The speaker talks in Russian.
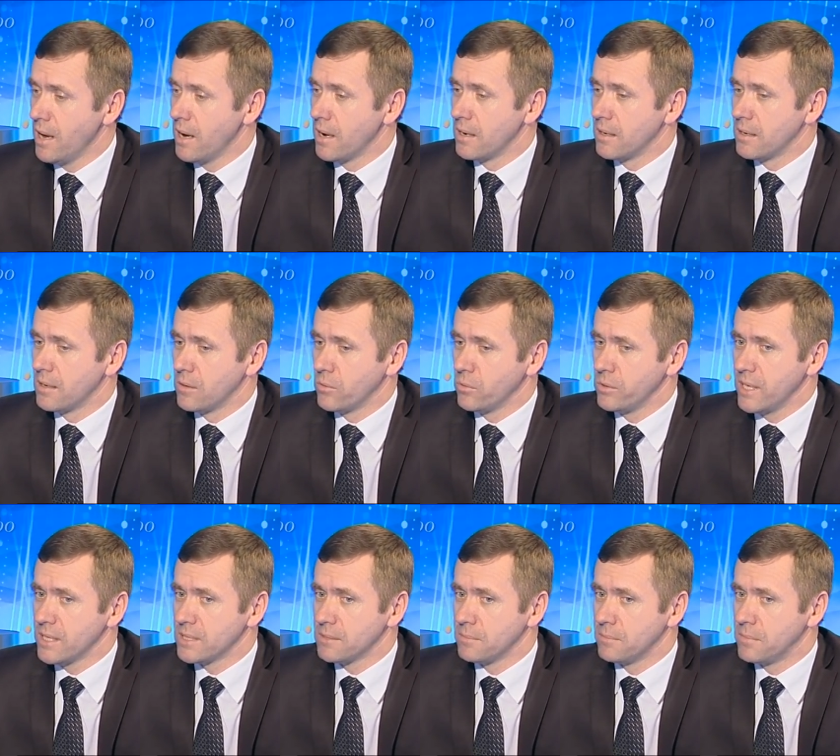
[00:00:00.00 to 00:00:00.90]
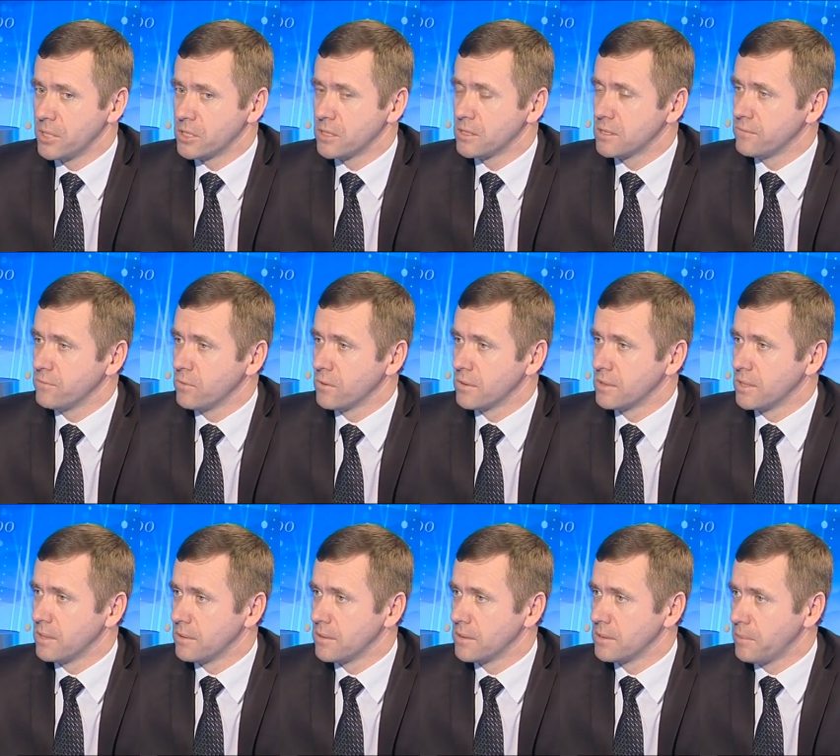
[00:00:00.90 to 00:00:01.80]
Э, у нас большинство
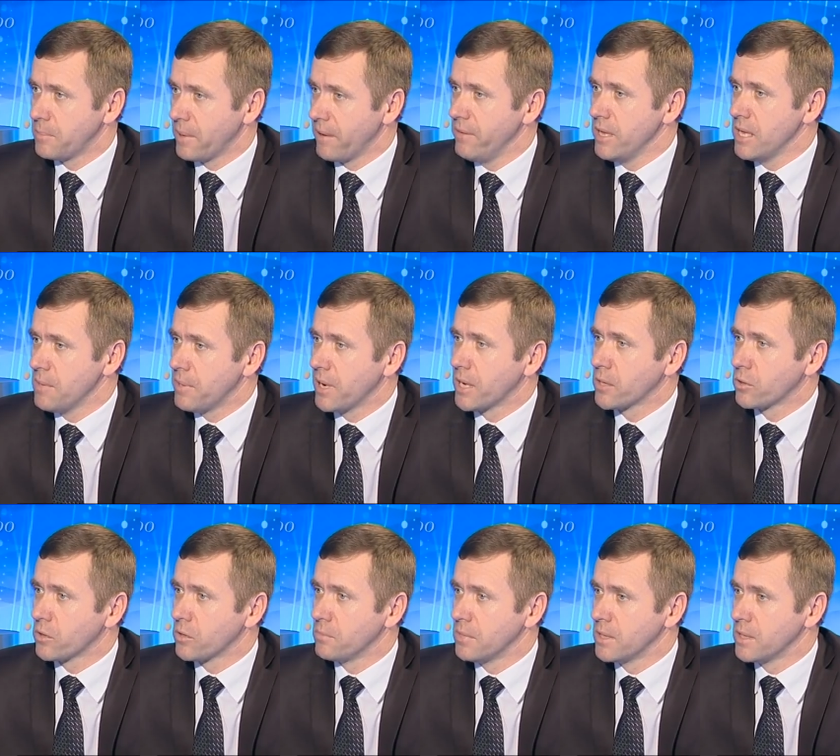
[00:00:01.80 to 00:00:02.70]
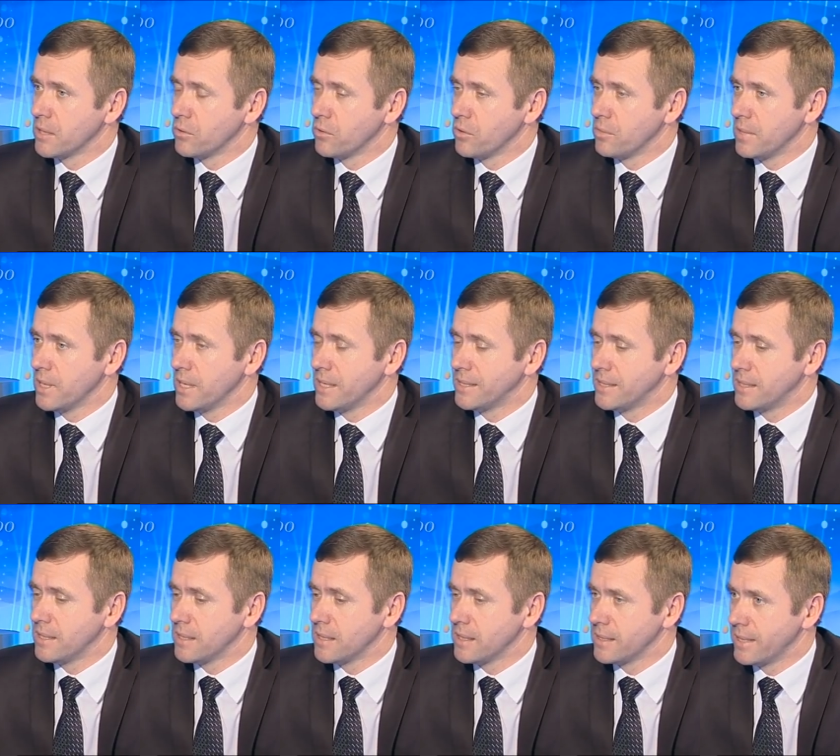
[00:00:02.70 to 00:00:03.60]
направлений, по которым мы готовим,
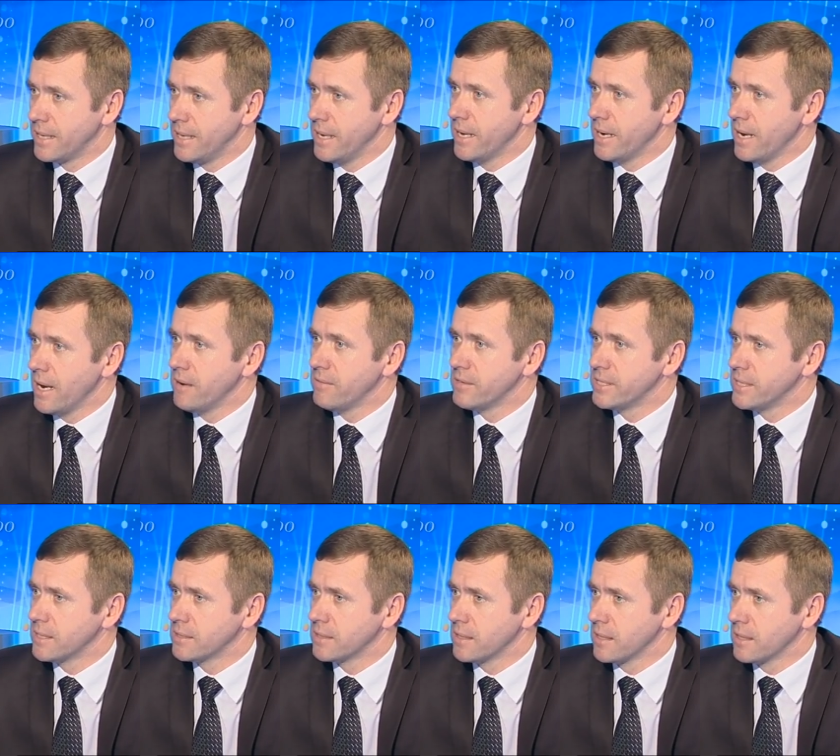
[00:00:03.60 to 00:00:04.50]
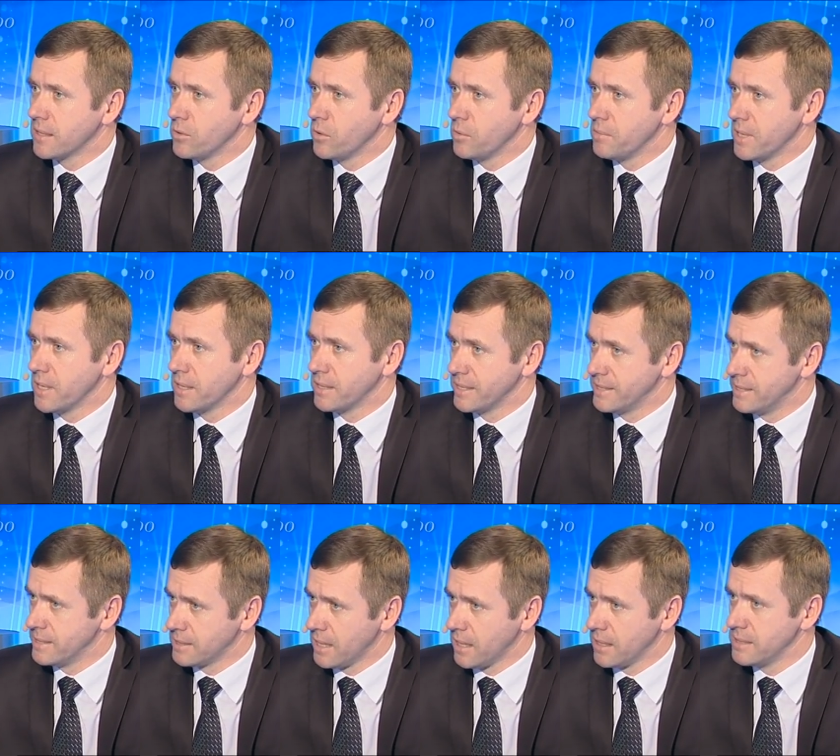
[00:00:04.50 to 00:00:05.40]
это для реального сектора экономики. Это
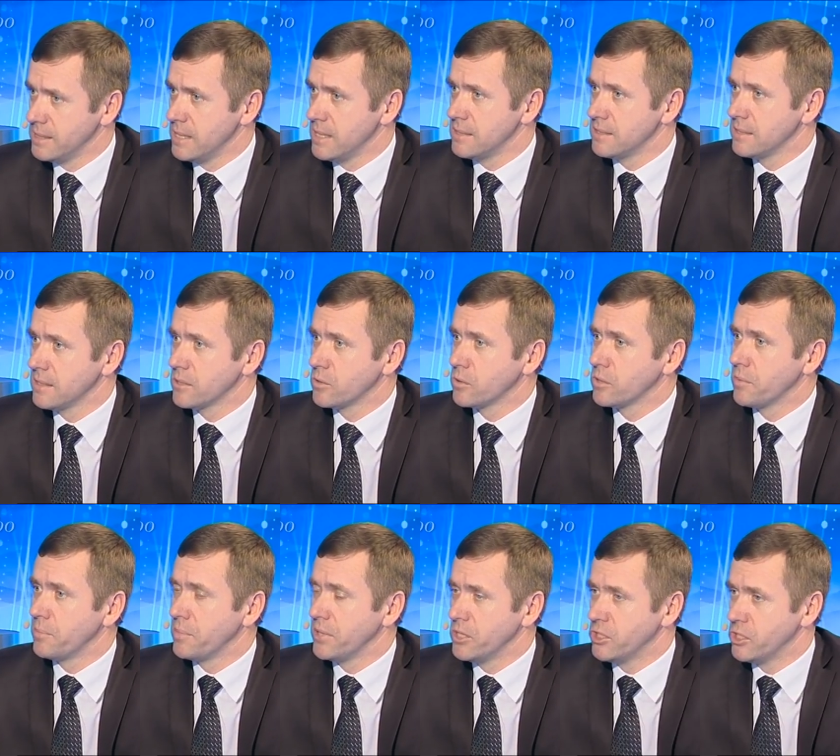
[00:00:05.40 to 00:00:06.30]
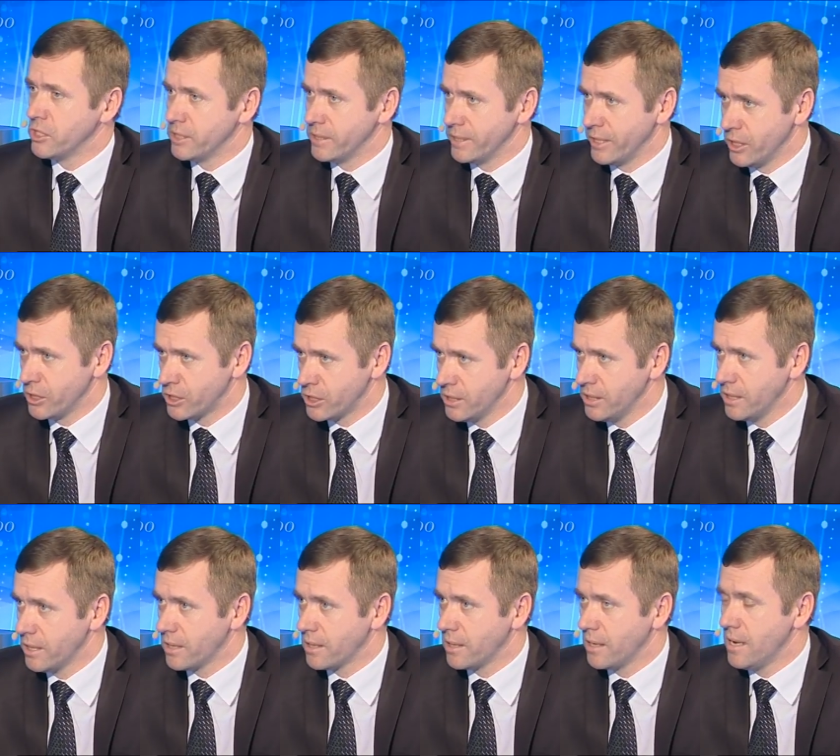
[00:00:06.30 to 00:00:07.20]
сельскохозяйственное, которое я перечислил,
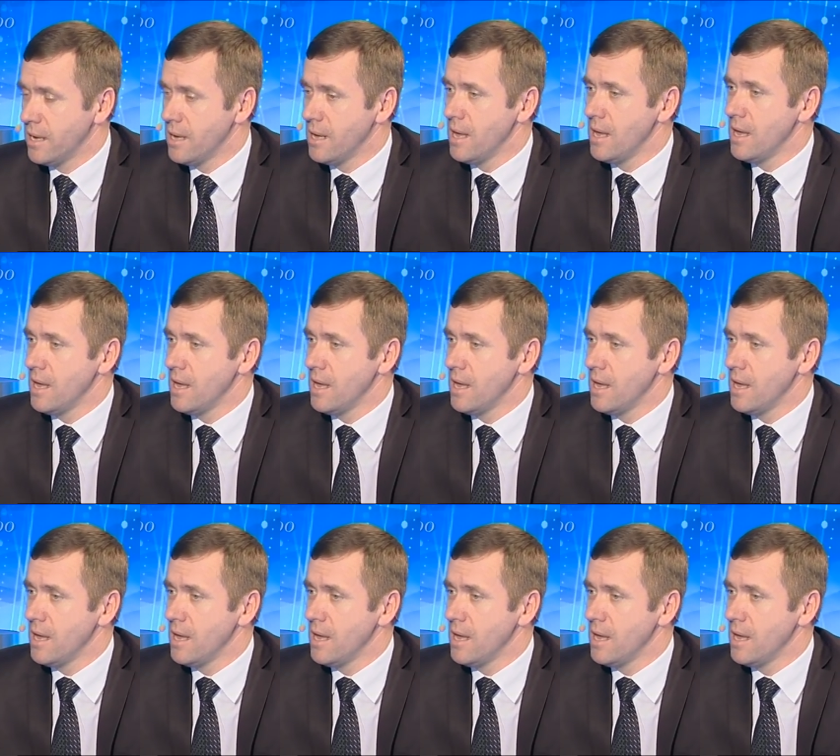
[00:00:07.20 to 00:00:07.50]
инженерное.